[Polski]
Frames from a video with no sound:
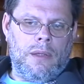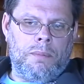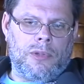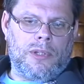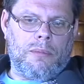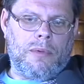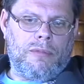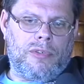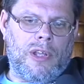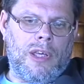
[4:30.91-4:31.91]
i potem
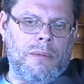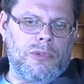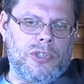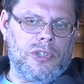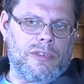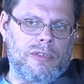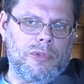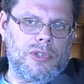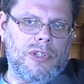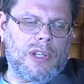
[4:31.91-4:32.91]
wydaje mi się, że
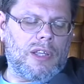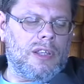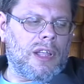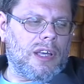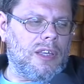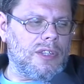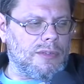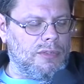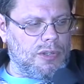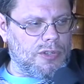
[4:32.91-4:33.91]
wymyślili taki takie
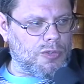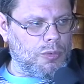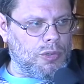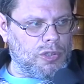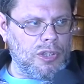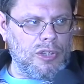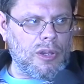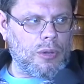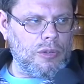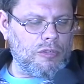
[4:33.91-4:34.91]
niesamowite cudo, że nikt
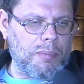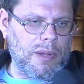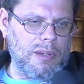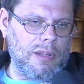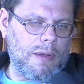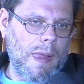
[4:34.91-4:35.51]
na to nie wpadnie,